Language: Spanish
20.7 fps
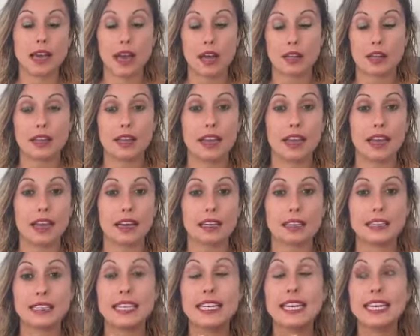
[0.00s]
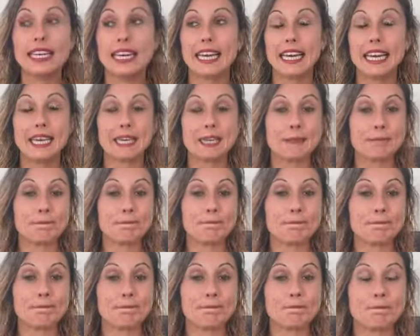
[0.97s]
hacen
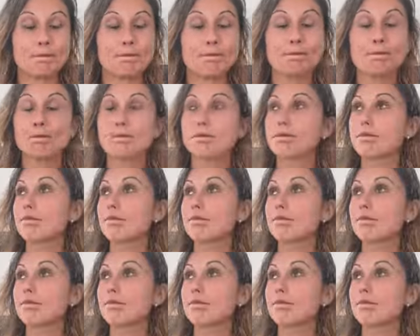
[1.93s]
em,